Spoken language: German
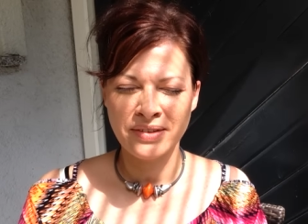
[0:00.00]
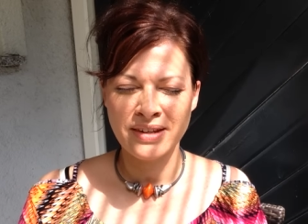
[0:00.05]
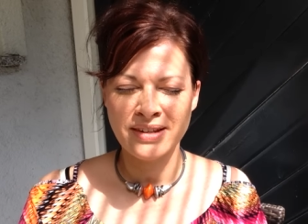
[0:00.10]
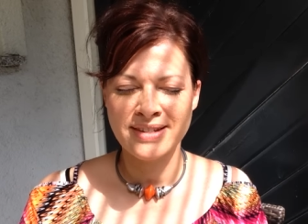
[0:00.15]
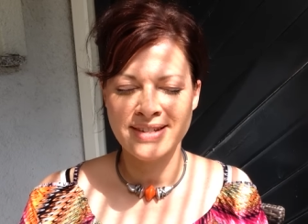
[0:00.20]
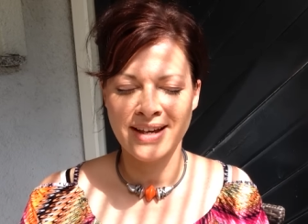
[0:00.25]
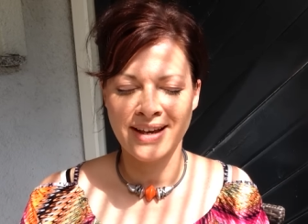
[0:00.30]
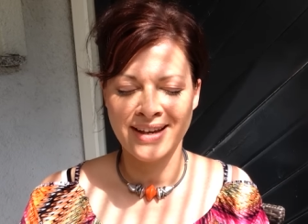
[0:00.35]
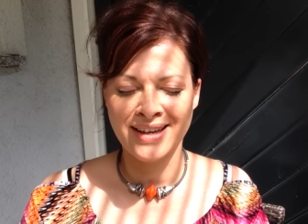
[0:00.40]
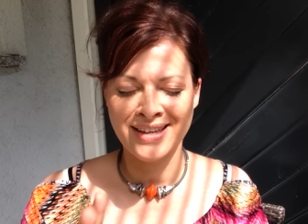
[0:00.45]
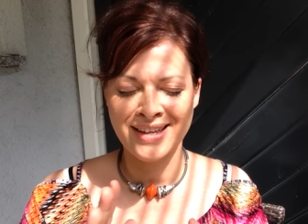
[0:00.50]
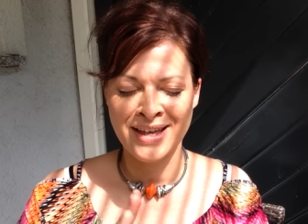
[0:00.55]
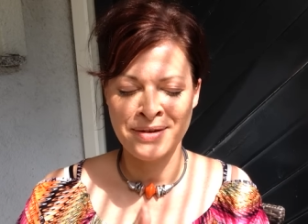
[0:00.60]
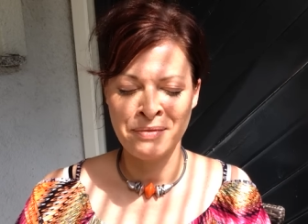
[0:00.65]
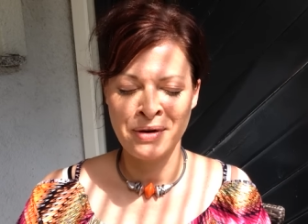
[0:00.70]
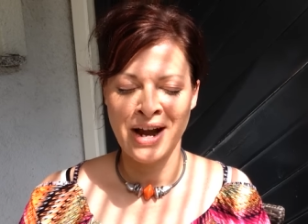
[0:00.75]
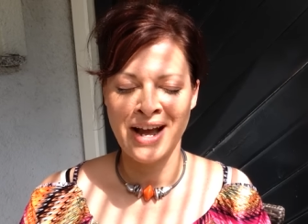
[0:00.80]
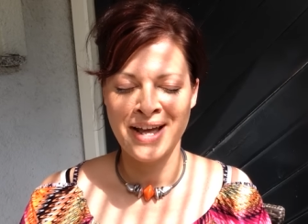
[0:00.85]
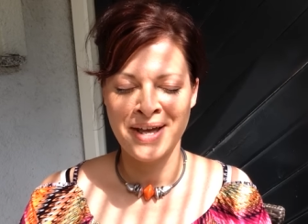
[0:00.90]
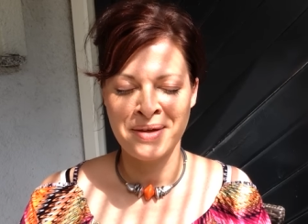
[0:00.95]
sage ich
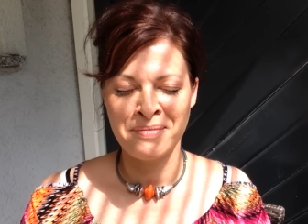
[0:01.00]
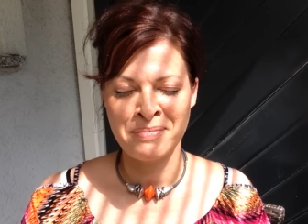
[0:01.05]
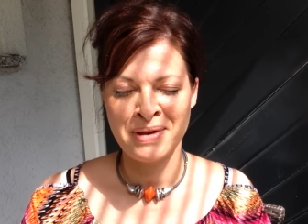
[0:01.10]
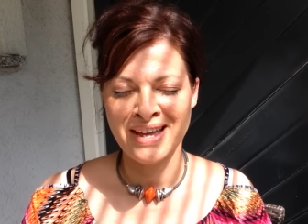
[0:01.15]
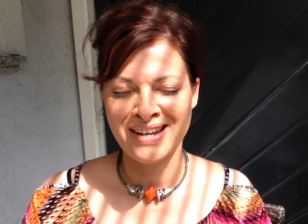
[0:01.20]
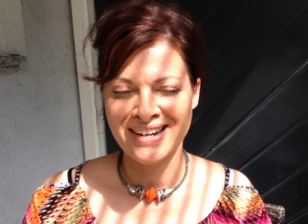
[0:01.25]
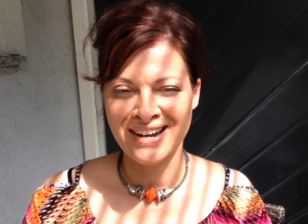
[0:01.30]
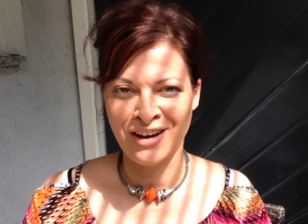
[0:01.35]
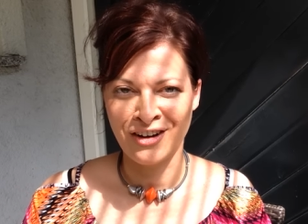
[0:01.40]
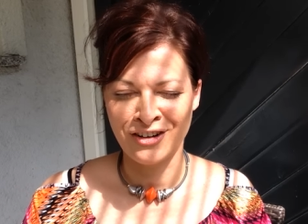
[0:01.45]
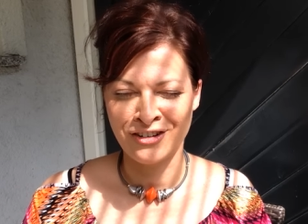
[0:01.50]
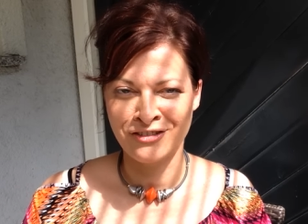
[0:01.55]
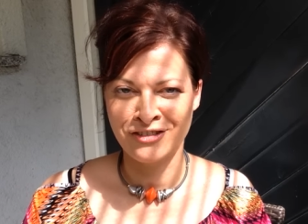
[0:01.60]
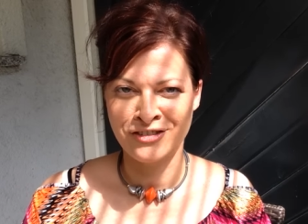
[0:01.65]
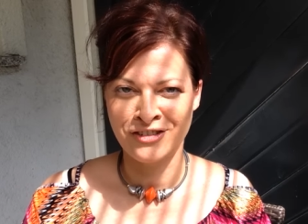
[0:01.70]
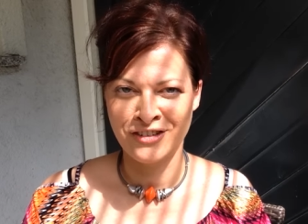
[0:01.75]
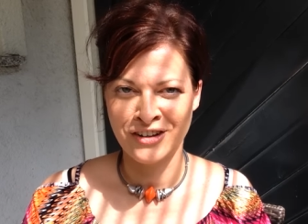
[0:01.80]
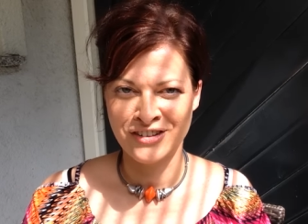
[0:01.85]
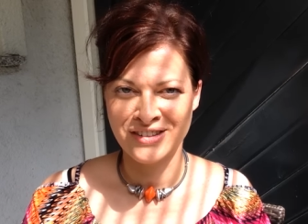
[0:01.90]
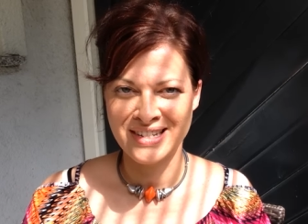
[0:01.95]
immer ein Gebet auf
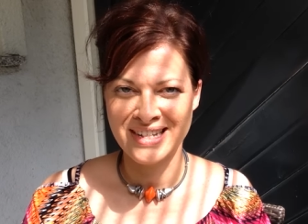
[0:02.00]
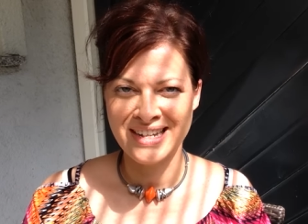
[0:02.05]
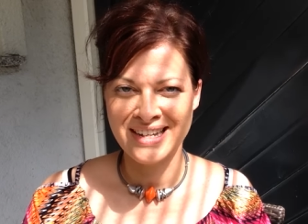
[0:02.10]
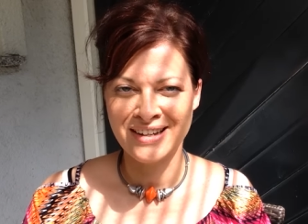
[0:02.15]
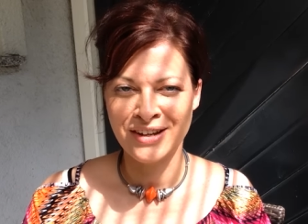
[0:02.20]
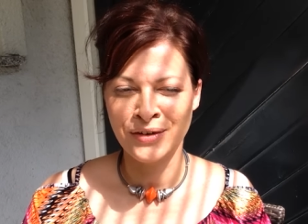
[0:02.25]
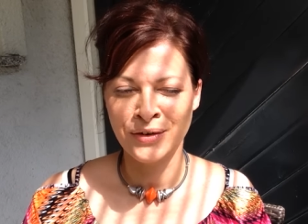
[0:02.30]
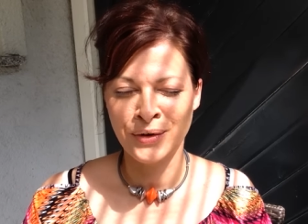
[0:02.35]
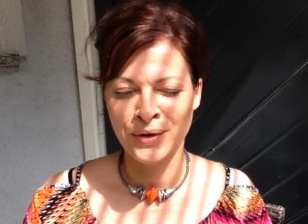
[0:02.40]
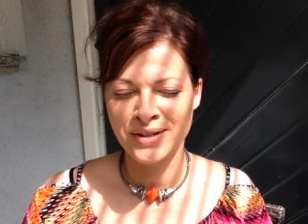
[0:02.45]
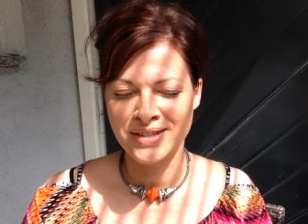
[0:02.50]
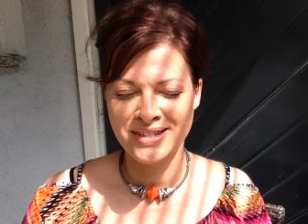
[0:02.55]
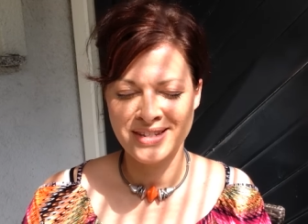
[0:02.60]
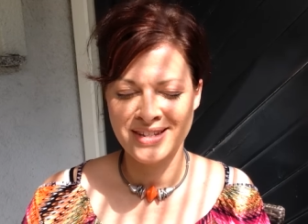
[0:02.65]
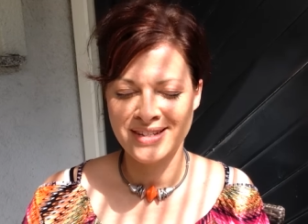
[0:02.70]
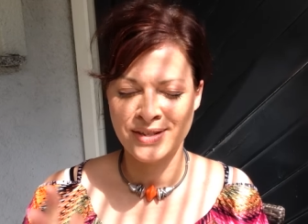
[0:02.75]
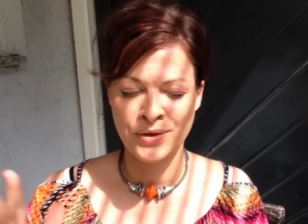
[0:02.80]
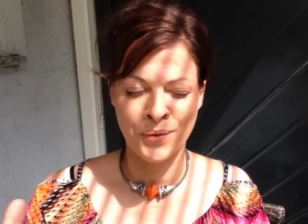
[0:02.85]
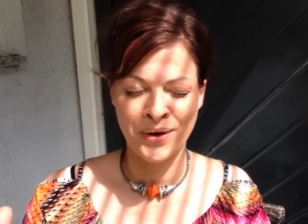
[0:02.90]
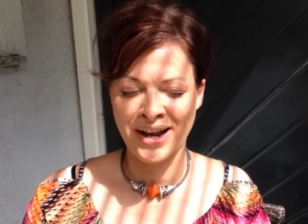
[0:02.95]
und die hört
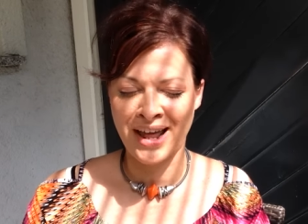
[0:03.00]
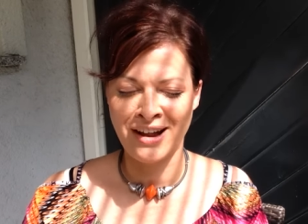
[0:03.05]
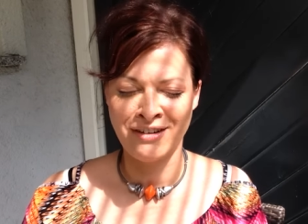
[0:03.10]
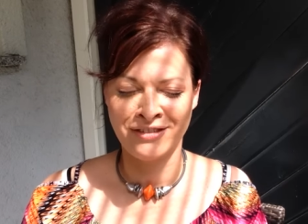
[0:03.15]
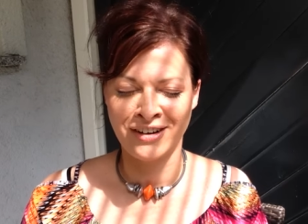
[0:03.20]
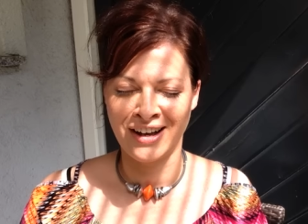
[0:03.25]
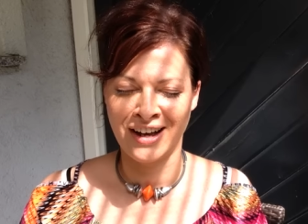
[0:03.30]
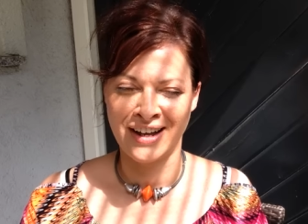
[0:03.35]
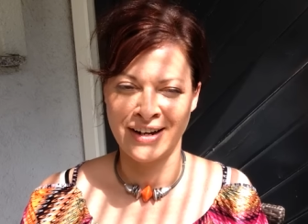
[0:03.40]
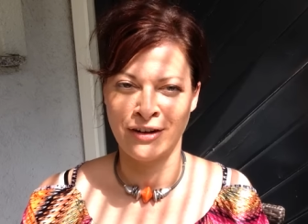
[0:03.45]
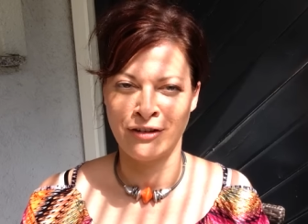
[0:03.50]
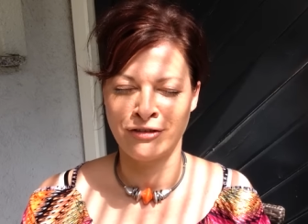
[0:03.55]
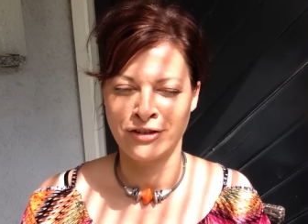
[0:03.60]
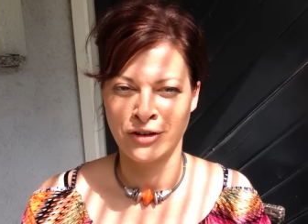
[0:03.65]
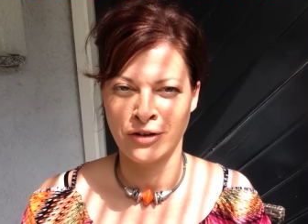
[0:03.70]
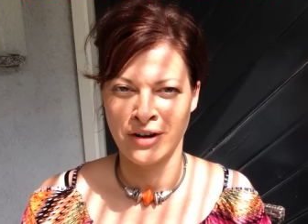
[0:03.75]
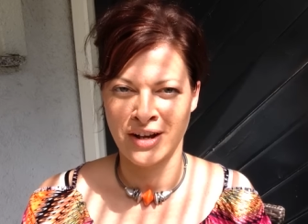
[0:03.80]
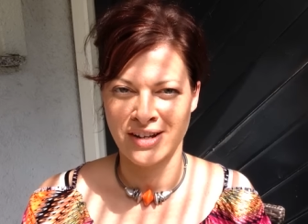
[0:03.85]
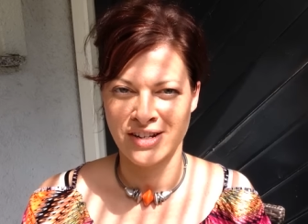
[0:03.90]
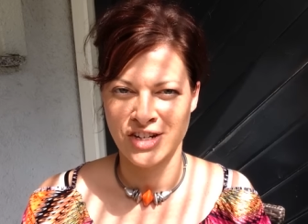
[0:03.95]
sich so in etwa an auf
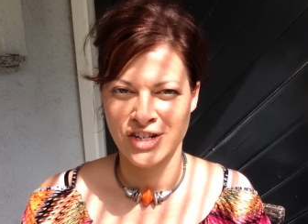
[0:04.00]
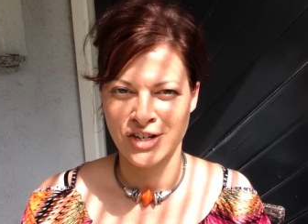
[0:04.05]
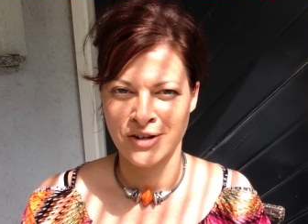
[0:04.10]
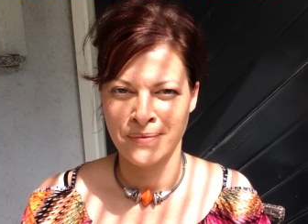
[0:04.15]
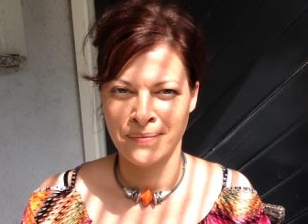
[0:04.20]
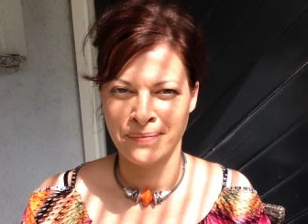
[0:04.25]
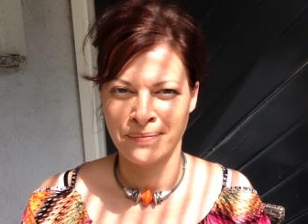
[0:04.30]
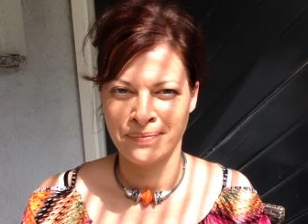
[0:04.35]
Deutsch.